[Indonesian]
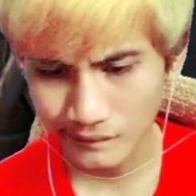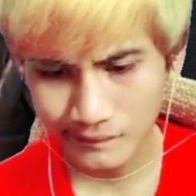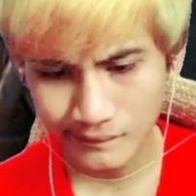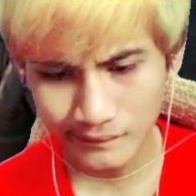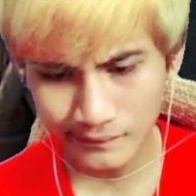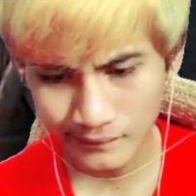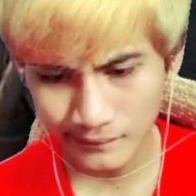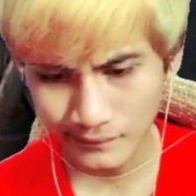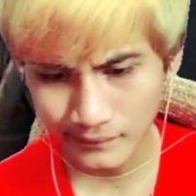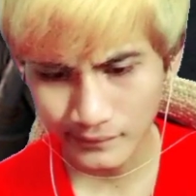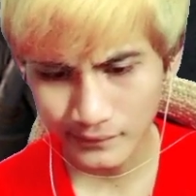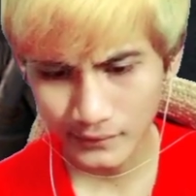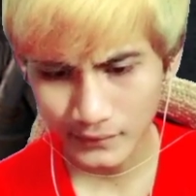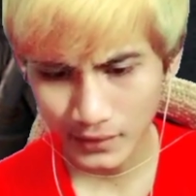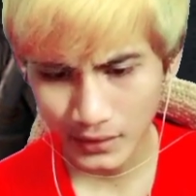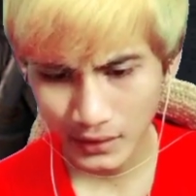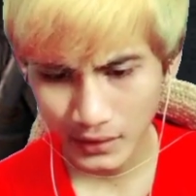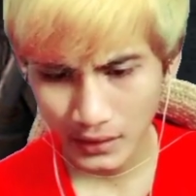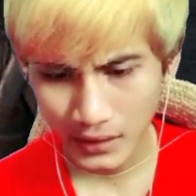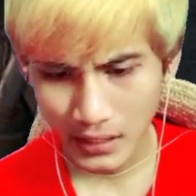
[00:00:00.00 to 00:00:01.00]
Mm.
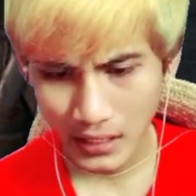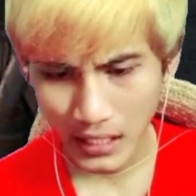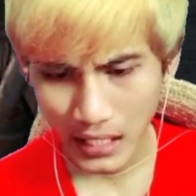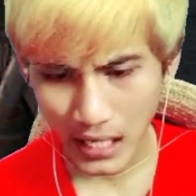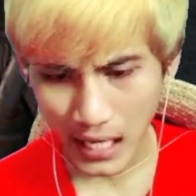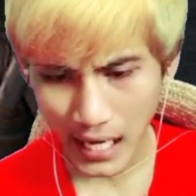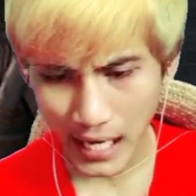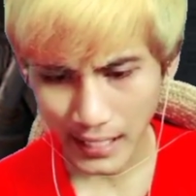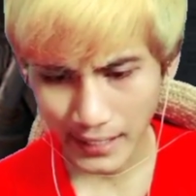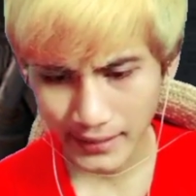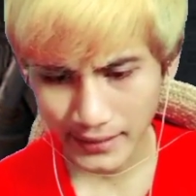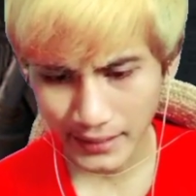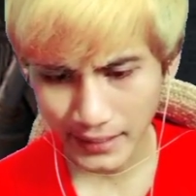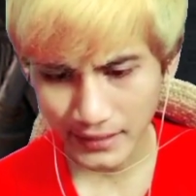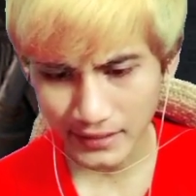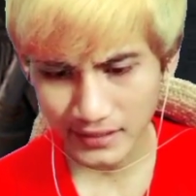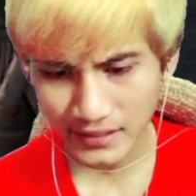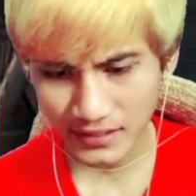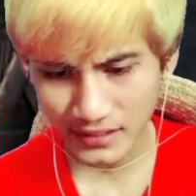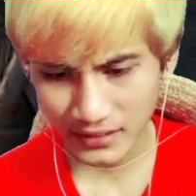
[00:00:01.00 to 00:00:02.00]
I
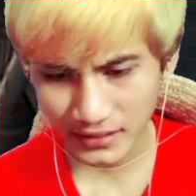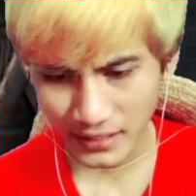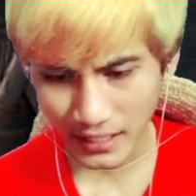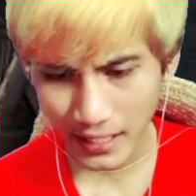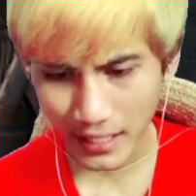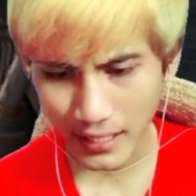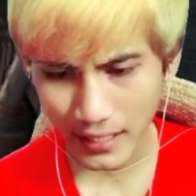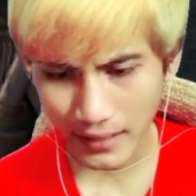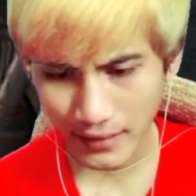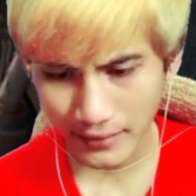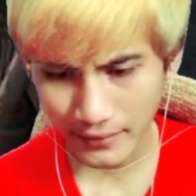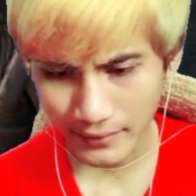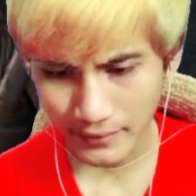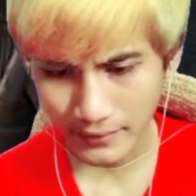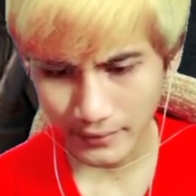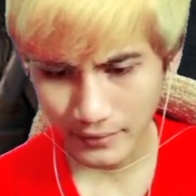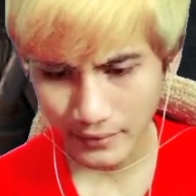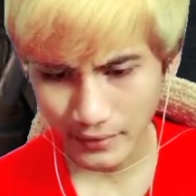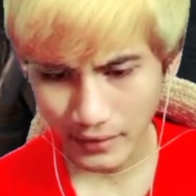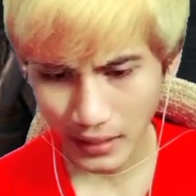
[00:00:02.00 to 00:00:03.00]
can
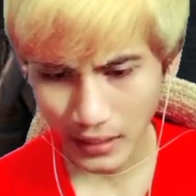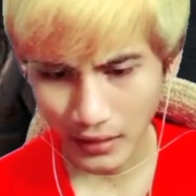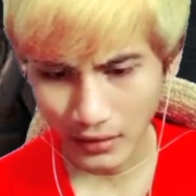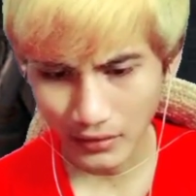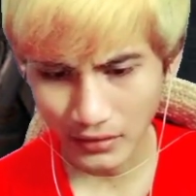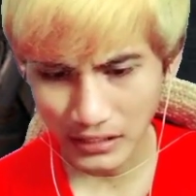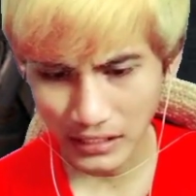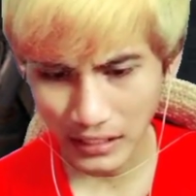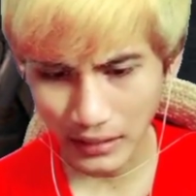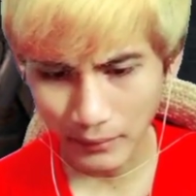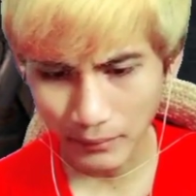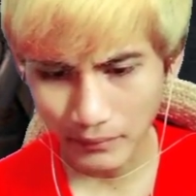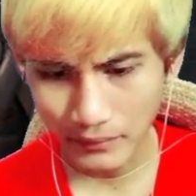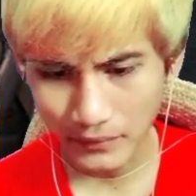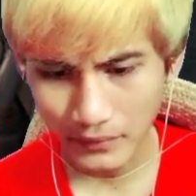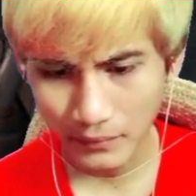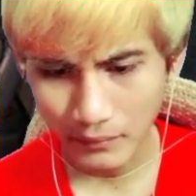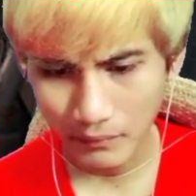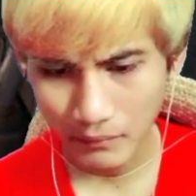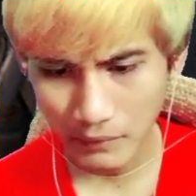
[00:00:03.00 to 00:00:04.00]
stand our glove,
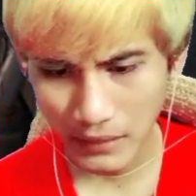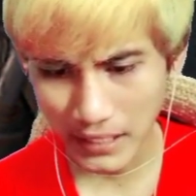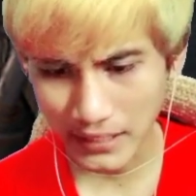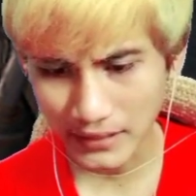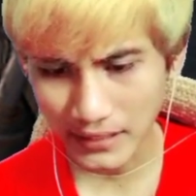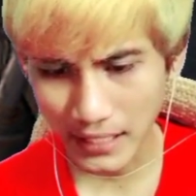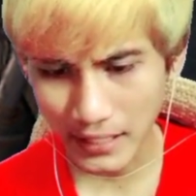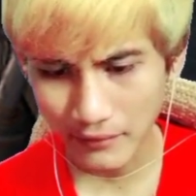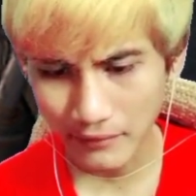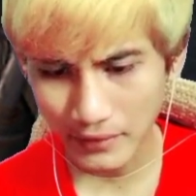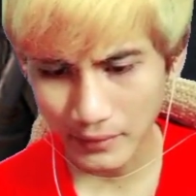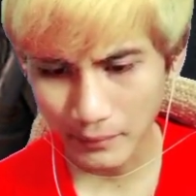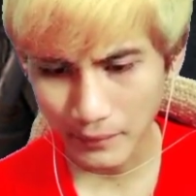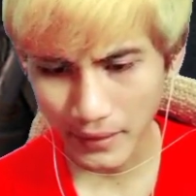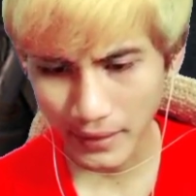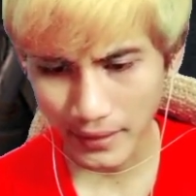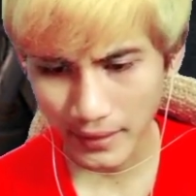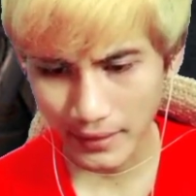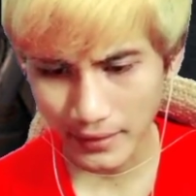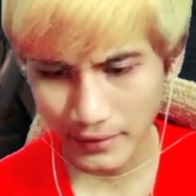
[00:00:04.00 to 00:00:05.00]
but I will
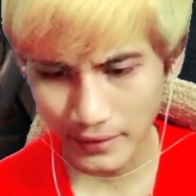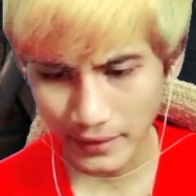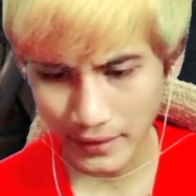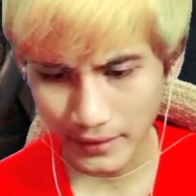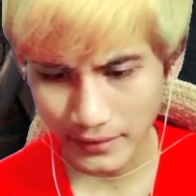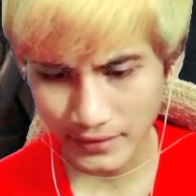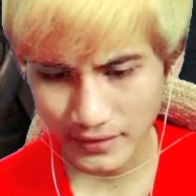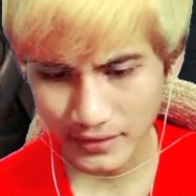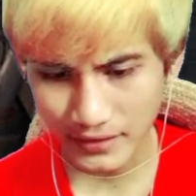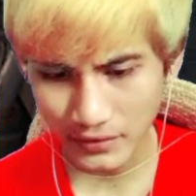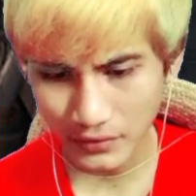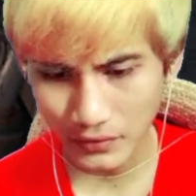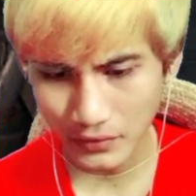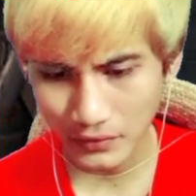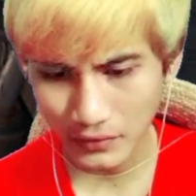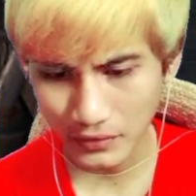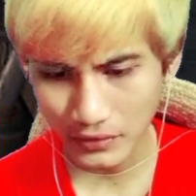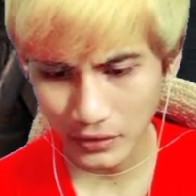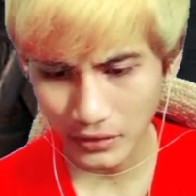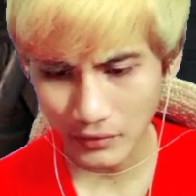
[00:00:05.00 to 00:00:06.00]
manage,
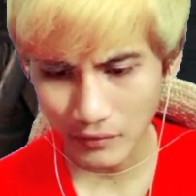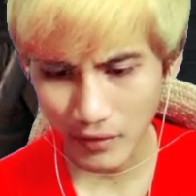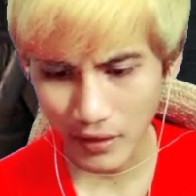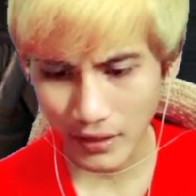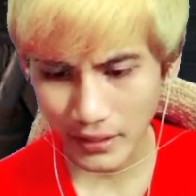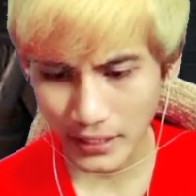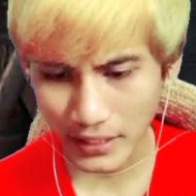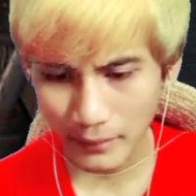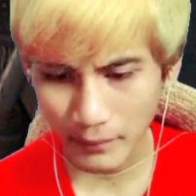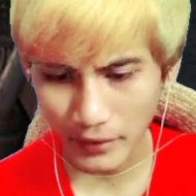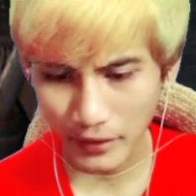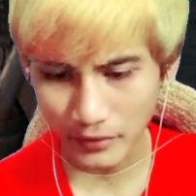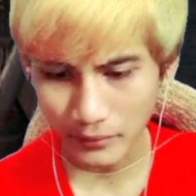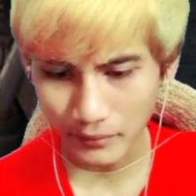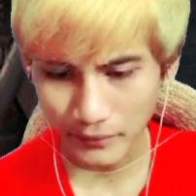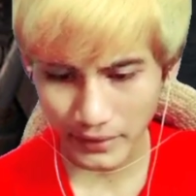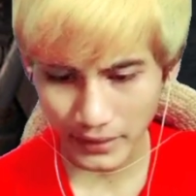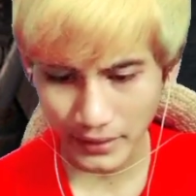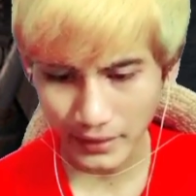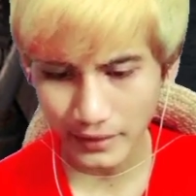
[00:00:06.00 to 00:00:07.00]
so don't worry
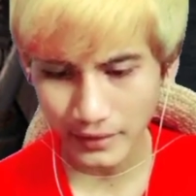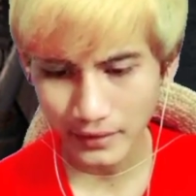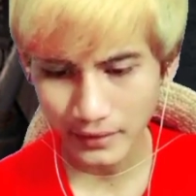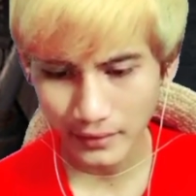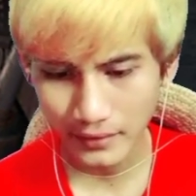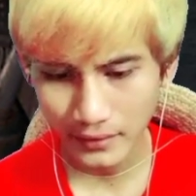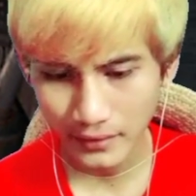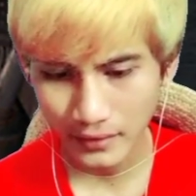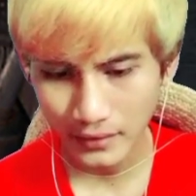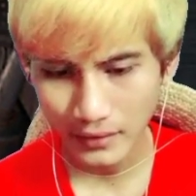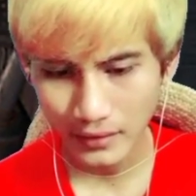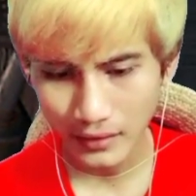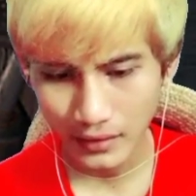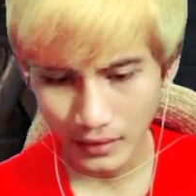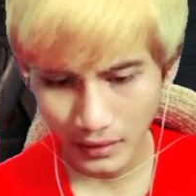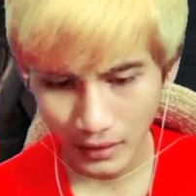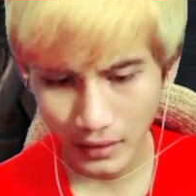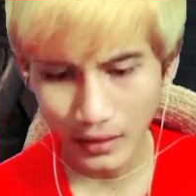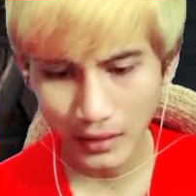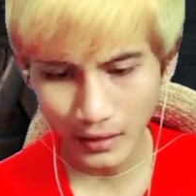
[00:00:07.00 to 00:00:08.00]
about me.
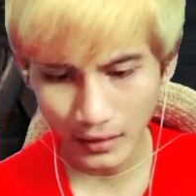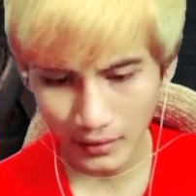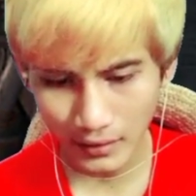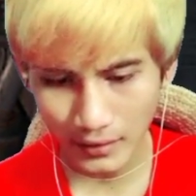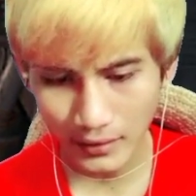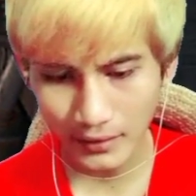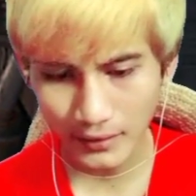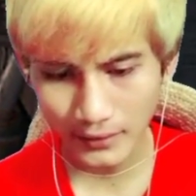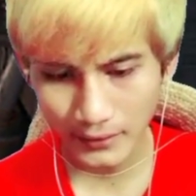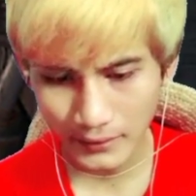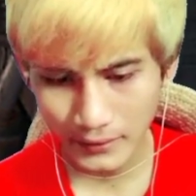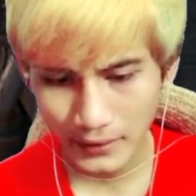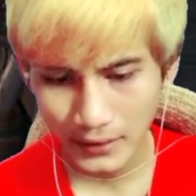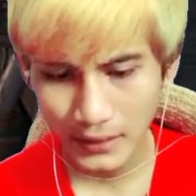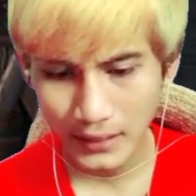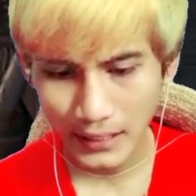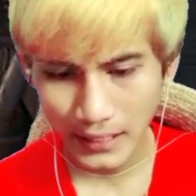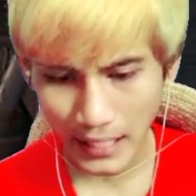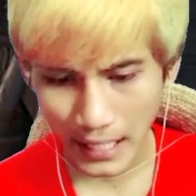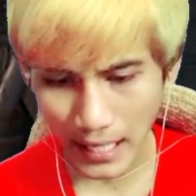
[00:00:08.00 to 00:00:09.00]
Uh-huh.
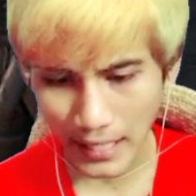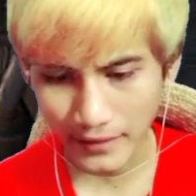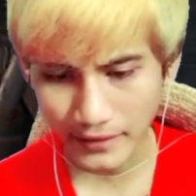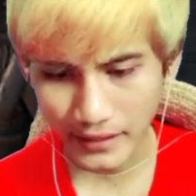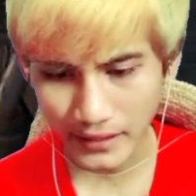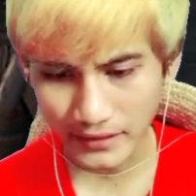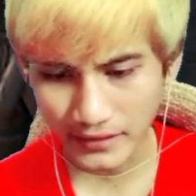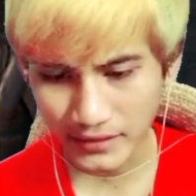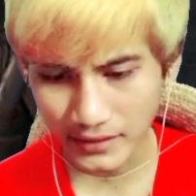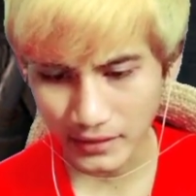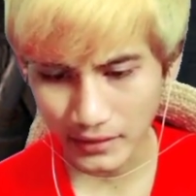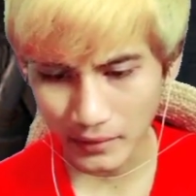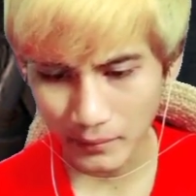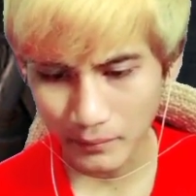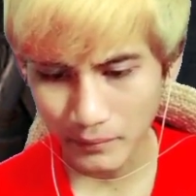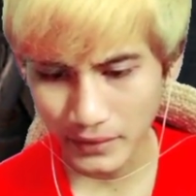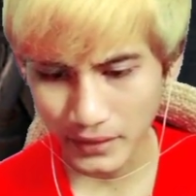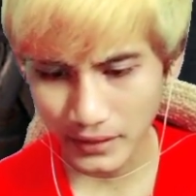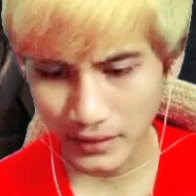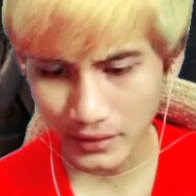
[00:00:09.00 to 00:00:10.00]
And that's a
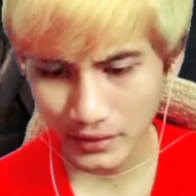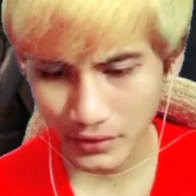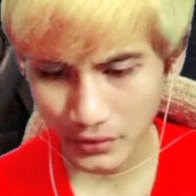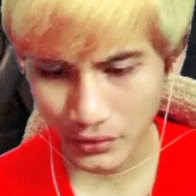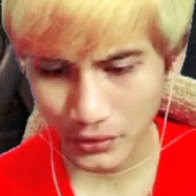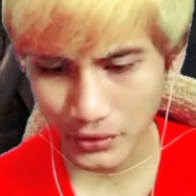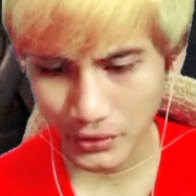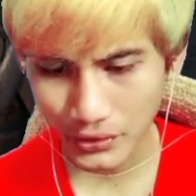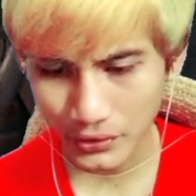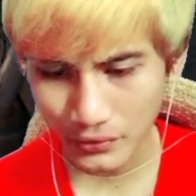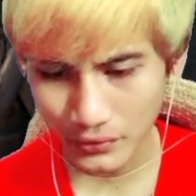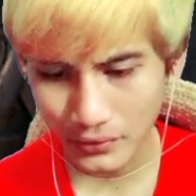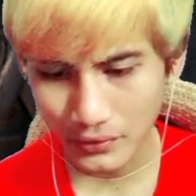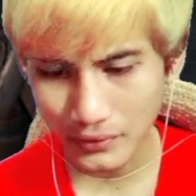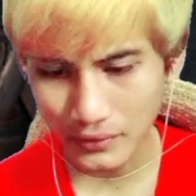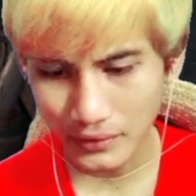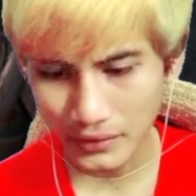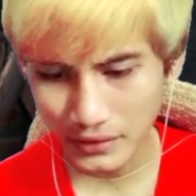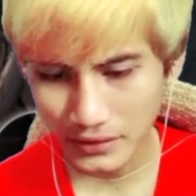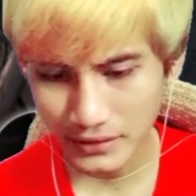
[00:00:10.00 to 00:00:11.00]
big
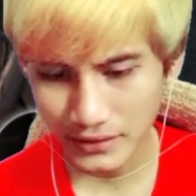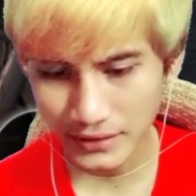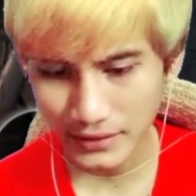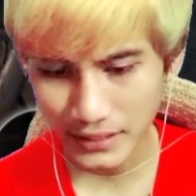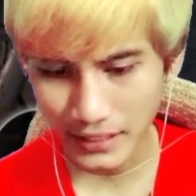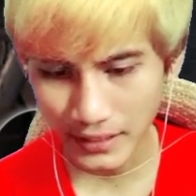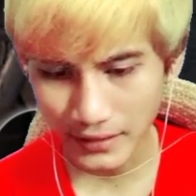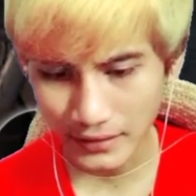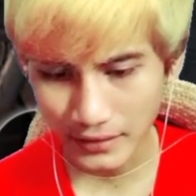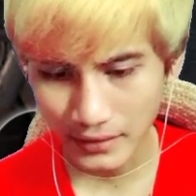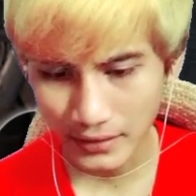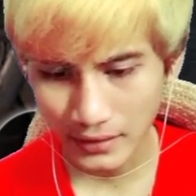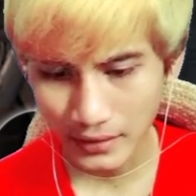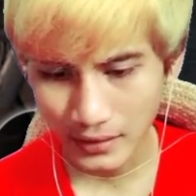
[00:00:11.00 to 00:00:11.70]
kill, Sidan.